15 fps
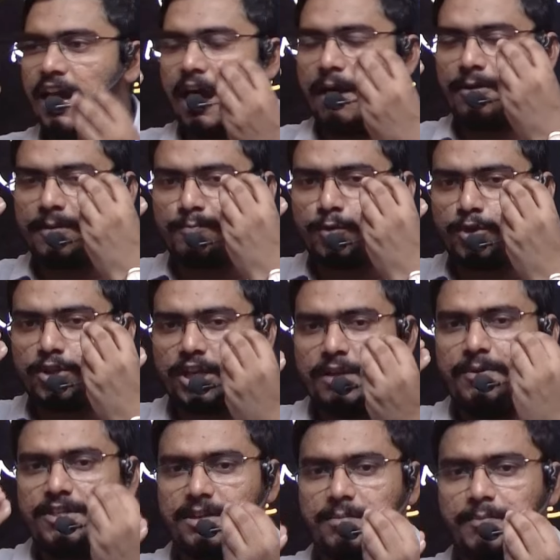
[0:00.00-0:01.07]
आपके पुतली
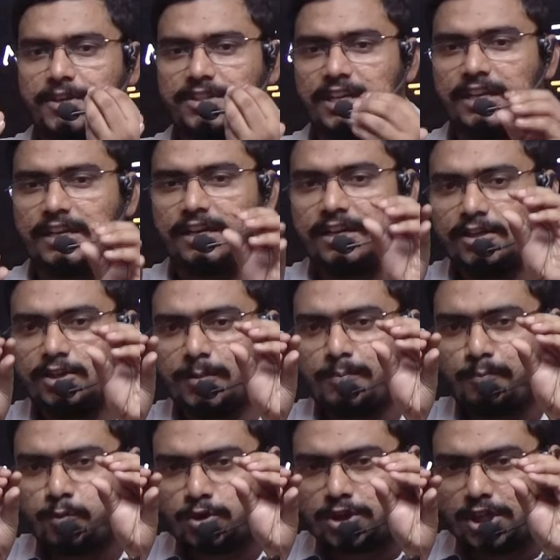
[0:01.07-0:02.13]
पर जब पड़ता है ना तो
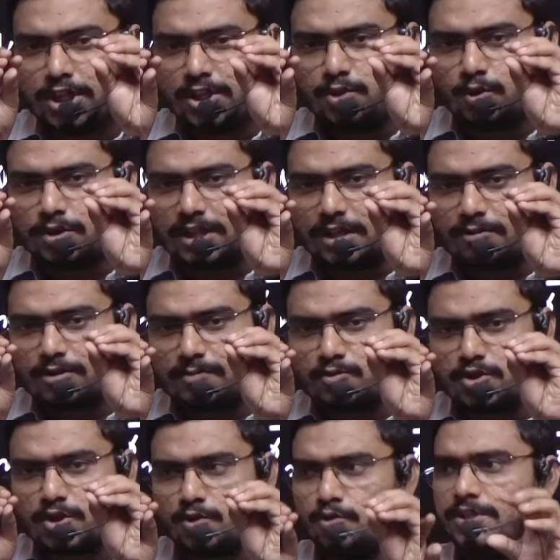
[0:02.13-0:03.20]
पुतली जो होता है एकदम
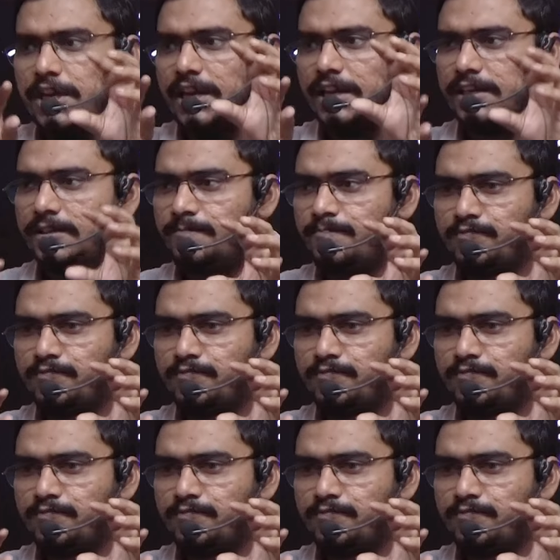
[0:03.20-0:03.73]
सिकुड़ जाएगा